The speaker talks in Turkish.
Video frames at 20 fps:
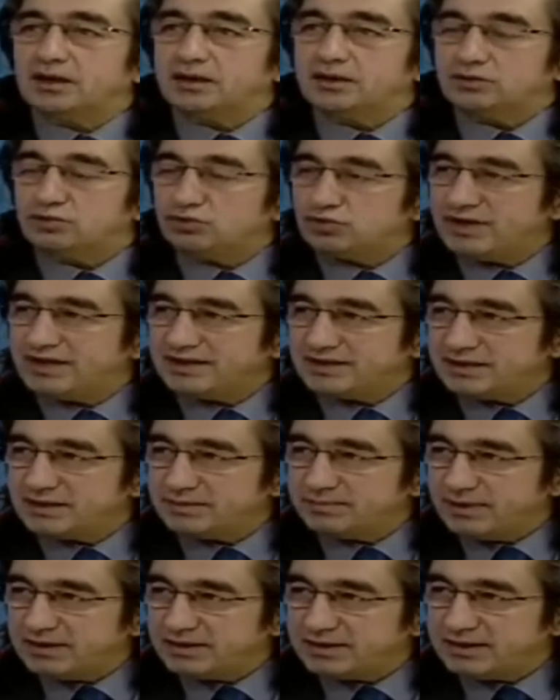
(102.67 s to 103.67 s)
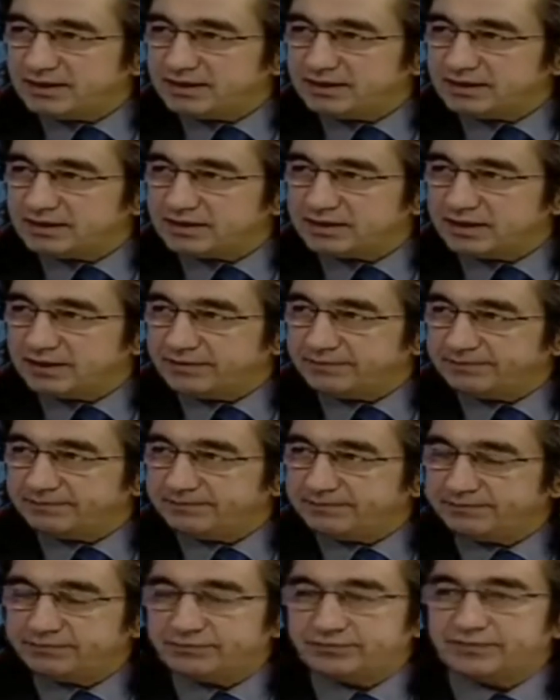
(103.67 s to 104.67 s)
e, düzensiz beslenirse,
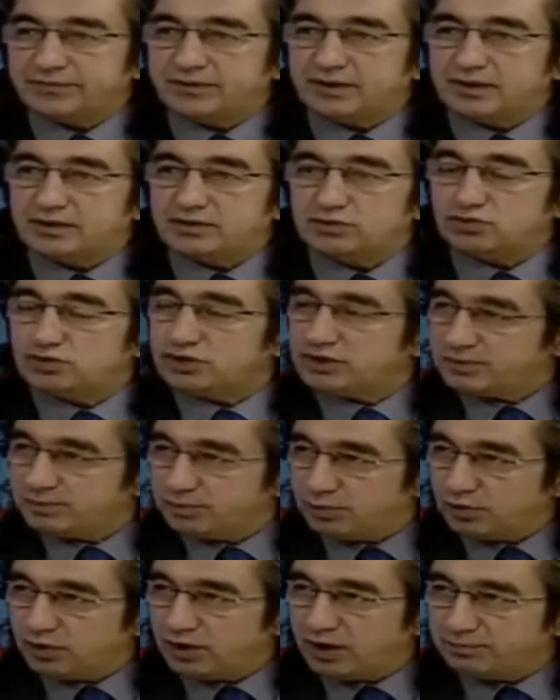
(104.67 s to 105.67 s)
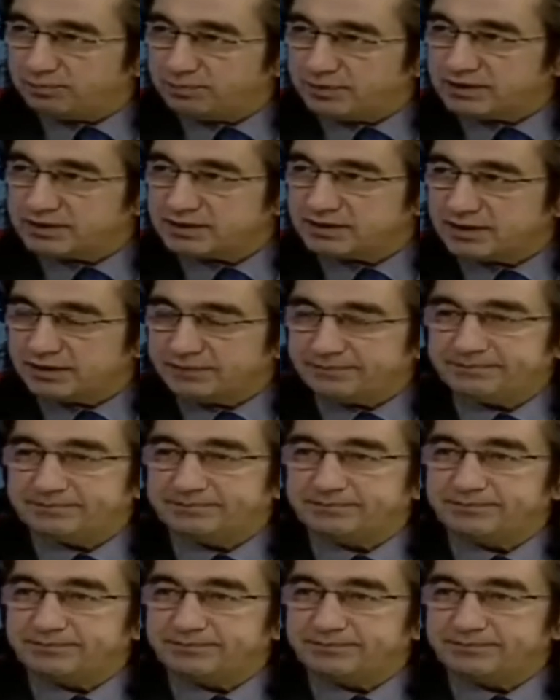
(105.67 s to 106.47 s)
spor yapmazsa,